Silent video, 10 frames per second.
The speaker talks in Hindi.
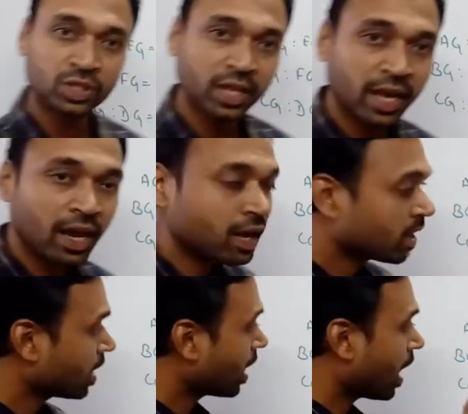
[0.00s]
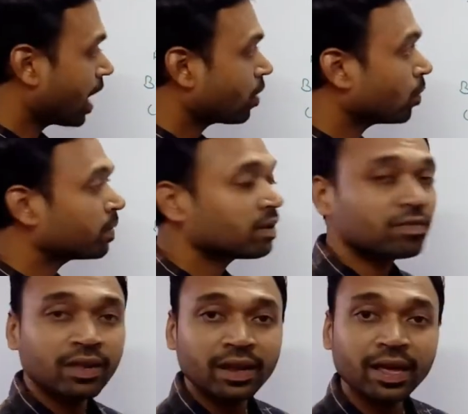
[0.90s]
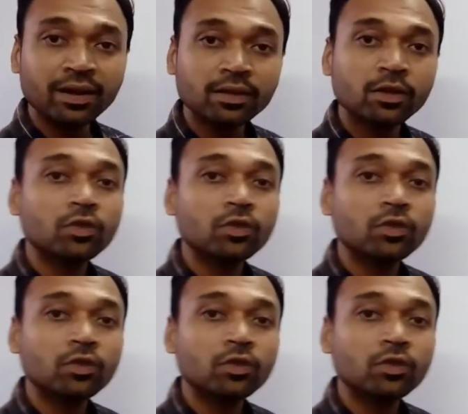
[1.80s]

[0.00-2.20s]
ठीक है आई होप इट इज क्लियर